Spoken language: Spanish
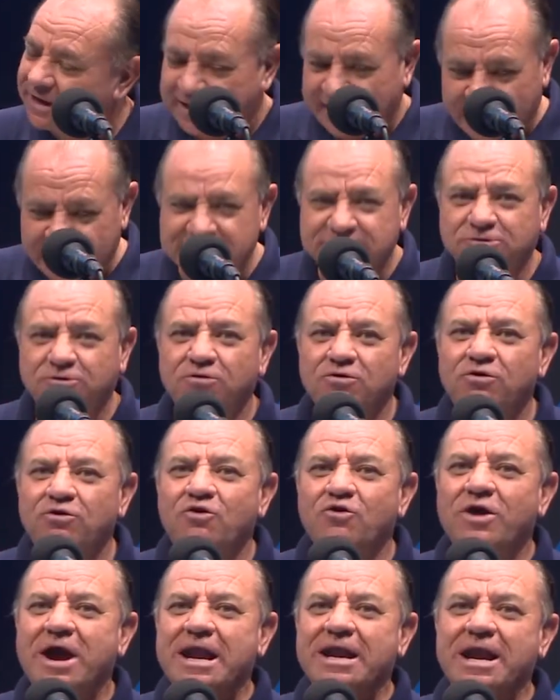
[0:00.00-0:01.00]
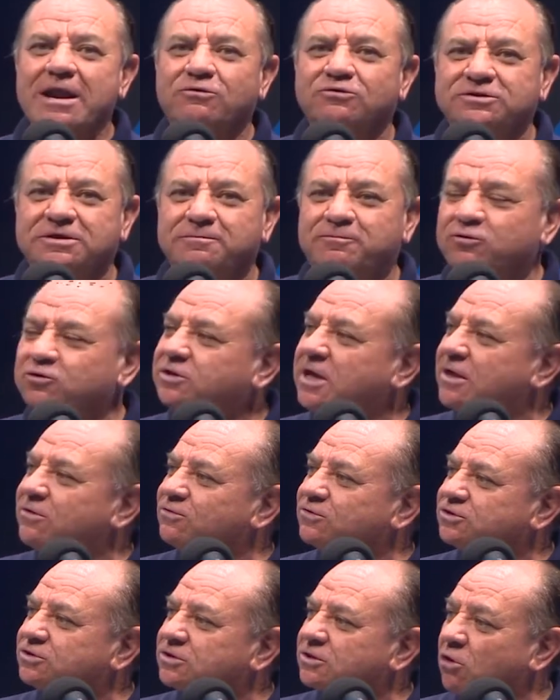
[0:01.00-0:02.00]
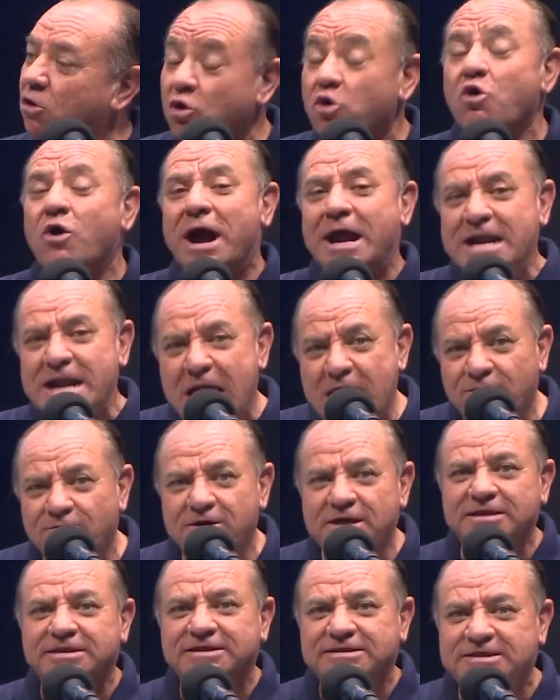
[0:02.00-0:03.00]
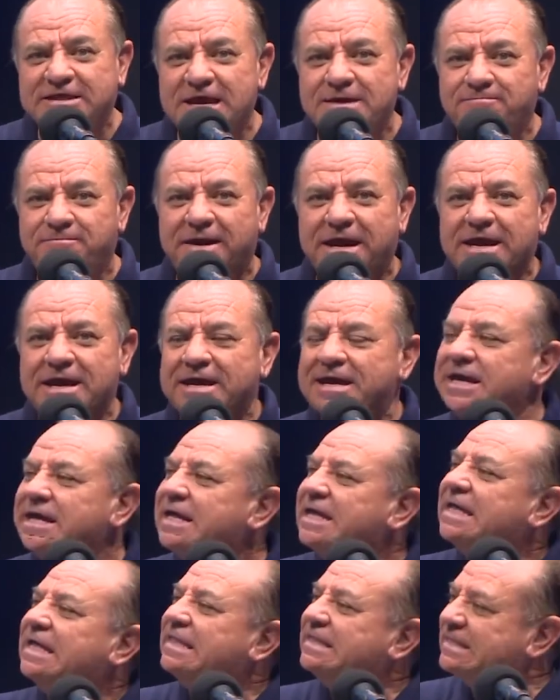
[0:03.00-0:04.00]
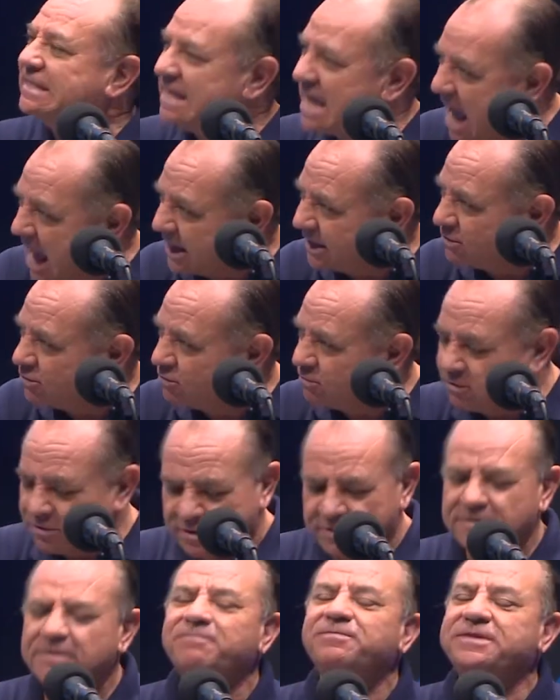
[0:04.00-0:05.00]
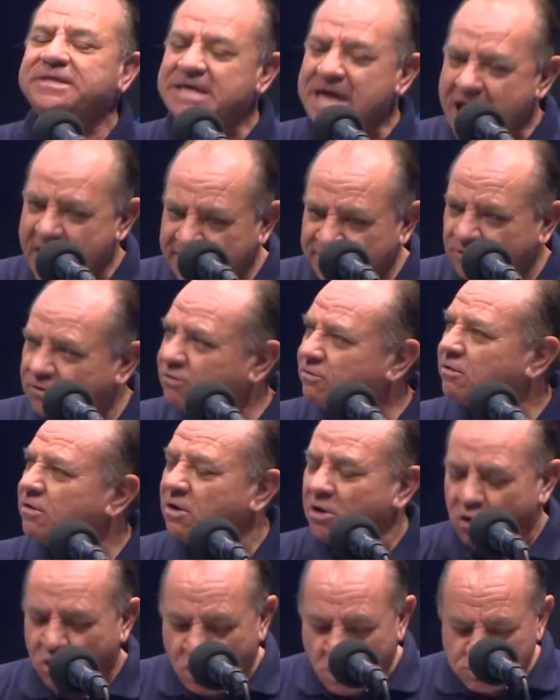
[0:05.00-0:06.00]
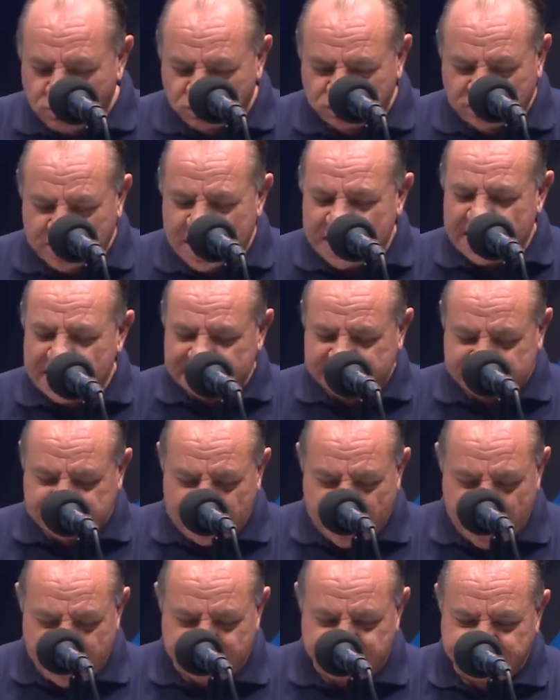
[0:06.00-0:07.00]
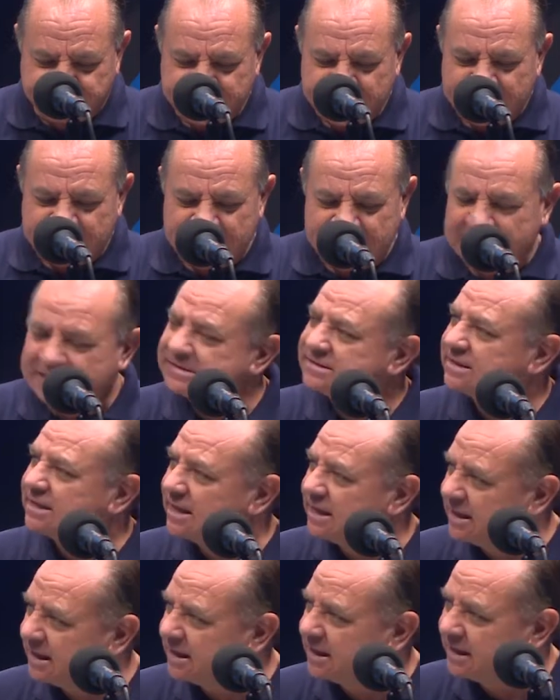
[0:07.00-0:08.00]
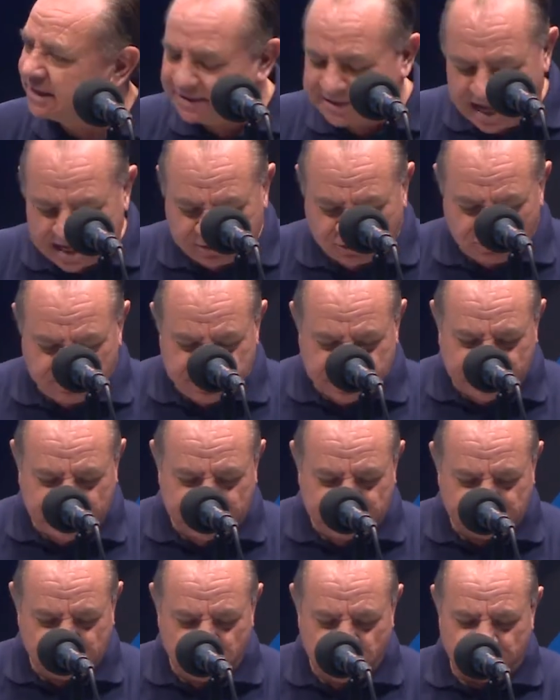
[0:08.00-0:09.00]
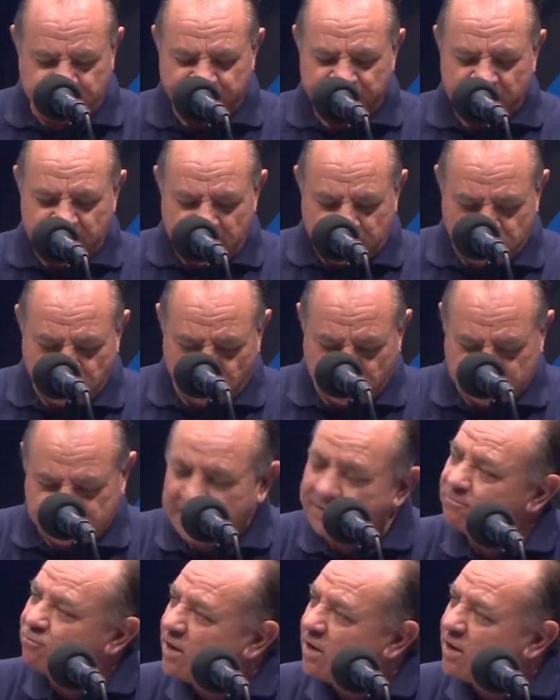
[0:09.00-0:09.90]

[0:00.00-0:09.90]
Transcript: Esto lo ganan los diputados, o lo ganaron en diciembre, diario. Diario. Diario. ¿Cómo sale esta, e, este dato, mi querido Jonathan?